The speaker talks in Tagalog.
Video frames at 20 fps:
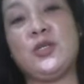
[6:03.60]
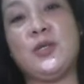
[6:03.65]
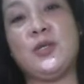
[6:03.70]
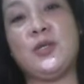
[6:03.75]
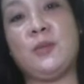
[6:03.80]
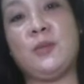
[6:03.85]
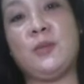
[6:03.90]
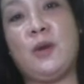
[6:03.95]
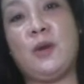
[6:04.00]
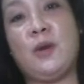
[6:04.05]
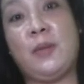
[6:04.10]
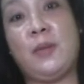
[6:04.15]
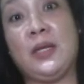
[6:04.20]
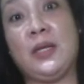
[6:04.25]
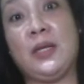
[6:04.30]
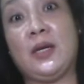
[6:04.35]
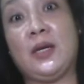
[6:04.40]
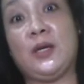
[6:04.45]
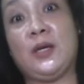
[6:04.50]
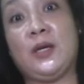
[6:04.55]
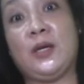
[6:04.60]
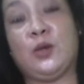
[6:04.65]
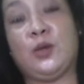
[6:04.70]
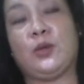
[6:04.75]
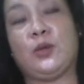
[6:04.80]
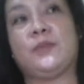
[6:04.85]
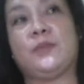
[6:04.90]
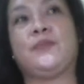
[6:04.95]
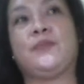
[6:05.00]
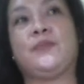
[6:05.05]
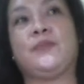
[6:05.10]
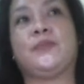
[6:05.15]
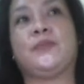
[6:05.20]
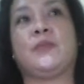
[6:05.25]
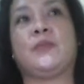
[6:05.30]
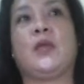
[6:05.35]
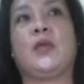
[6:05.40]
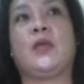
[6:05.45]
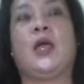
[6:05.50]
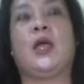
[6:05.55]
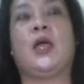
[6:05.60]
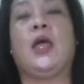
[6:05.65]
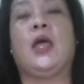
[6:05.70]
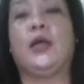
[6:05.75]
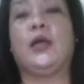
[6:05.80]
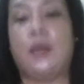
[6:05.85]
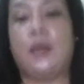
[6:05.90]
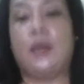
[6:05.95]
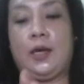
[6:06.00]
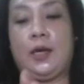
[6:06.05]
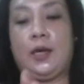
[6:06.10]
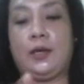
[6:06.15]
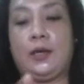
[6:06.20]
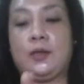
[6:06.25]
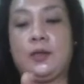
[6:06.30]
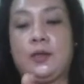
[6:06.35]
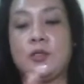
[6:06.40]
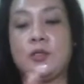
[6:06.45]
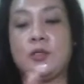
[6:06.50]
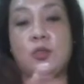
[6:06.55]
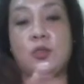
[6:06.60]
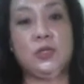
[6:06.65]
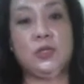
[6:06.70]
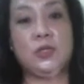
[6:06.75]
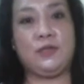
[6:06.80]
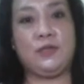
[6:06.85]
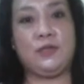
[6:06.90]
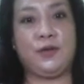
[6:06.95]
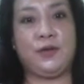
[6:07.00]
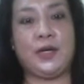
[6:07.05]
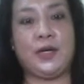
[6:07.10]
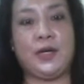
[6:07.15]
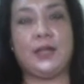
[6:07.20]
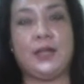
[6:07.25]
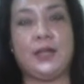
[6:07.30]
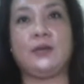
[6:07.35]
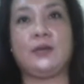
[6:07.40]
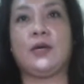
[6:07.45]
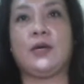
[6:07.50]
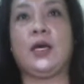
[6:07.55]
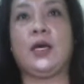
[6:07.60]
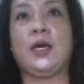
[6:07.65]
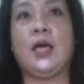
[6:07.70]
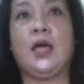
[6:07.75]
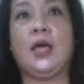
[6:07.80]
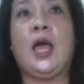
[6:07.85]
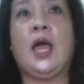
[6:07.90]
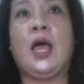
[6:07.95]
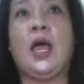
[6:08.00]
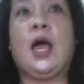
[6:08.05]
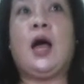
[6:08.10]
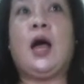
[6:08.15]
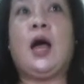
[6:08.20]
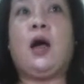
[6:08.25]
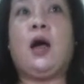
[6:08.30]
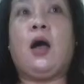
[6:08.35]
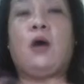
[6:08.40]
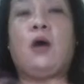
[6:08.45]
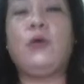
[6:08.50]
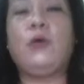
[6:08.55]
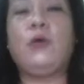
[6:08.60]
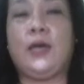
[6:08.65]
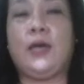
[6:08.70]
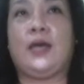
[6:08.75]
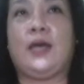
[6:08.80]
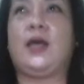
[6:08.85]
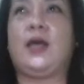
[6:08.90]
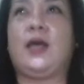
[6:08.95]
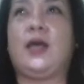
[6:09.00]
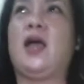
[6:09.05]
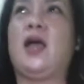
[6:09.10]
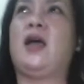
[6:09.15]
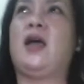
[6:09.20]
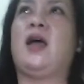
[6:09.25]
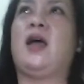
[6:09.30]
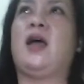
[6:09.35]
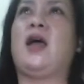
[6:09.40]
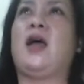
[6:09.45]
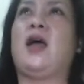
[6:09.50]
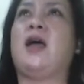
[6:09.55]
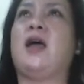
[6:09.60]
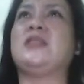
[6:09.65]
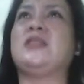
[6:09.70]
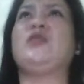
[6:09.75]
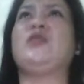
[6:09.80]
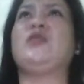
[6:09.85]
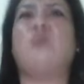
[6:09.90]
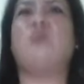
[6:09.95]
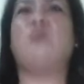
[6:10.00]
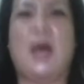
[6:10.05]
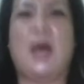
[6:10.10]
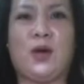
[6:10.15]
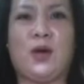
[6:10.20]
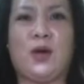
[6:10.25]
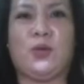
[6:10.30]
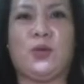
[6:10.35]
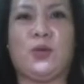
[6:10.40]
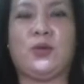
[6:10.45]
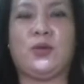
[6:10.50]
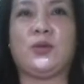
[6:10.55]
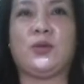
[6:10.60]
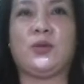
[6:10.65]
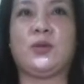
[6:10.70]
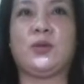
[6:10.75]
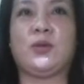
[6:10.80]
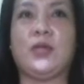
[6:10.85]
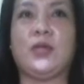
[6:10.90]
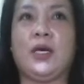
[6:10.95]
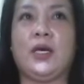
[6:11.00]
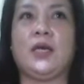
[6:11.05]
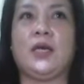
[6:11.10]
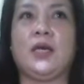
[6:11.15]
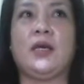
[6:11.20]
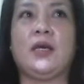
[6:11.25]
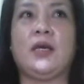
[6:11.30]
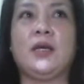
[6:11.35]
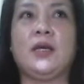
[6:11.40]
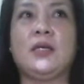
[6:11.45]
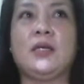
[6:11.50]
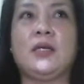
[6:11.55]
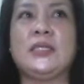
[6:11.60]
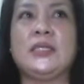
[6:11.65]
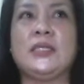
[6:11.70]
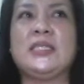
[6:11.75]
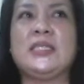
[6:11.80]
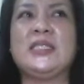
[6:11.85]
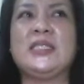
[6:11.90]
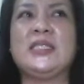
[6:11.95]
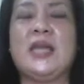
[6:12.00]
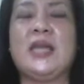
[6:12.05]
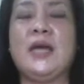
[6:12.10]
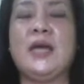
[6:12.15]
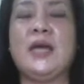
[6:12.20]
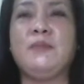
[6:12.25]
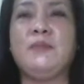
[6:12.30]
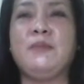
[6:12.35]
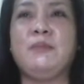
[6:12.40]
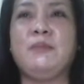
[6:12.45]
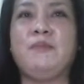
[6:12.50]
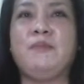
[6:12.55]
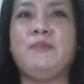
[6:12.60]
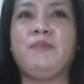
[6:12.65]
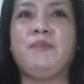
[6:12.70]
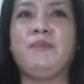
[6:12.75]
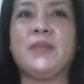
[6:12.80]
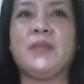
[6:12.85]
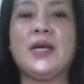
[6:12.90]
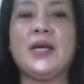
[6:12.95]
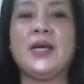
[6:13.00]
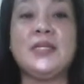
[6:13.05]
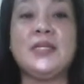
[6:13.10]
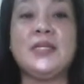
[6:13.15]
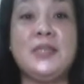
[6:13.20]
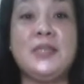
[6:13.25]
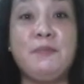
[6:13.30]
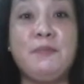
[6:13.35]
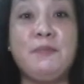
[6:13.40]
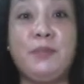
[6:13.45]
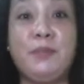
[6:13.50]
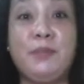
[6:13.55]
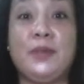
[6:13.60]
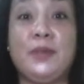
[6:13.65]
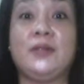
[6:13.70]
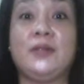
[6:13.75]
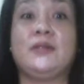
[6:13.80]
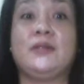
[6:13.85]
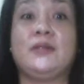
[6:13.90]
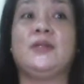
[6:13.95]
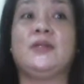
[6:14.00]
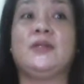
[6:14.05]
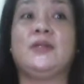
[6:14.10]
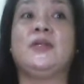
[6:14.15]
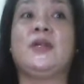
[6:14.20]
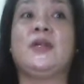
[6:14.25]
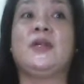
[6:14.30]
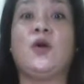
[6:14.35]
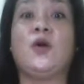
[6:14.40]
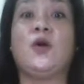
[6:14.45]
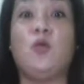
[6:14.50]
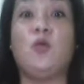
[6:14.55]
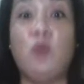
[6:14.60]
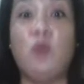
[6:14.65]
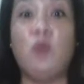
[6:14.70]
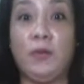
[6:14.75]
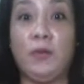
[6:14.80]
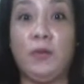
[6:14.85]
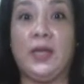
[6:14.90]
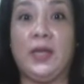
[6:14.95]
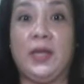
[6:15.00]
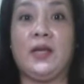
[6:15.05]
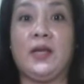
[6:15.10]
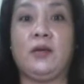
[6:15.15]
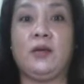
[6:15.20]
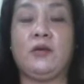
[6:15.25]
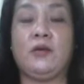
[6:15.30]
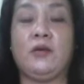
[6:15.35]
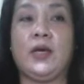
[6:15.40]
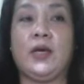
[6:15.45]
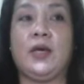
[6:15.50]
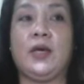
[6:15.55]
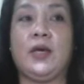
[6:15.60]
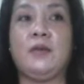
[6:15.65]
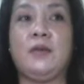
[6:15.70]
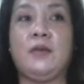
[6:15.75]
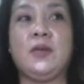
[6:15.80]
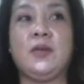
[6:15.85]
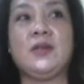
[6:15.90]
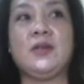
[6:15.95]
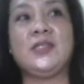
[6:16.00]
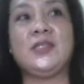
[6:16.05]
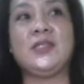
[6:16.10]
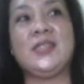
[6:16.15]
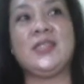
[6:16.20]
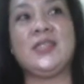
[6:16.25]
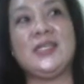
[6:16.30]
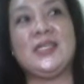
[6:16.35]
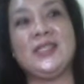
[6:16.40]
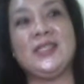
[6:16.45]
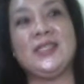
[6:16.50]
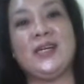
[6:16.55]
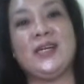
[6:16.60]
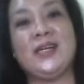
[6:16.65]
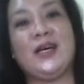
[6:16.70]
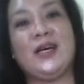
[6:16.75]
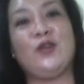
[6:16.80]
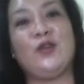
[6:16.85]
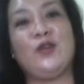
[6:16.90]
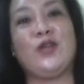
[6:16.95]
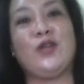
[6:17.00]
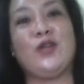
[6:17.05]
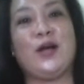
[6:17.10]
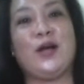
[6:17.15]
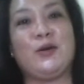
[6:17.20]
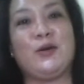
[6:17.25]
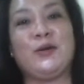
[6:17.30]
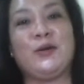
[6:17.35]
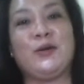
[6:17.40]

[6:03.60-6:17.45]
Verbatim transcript: ng mom and dad ko. Okay. So much for that. Okay? Okay. Sino ba ako? Okay? I'm a simple woman. Okay? Because nasa, ano na ako,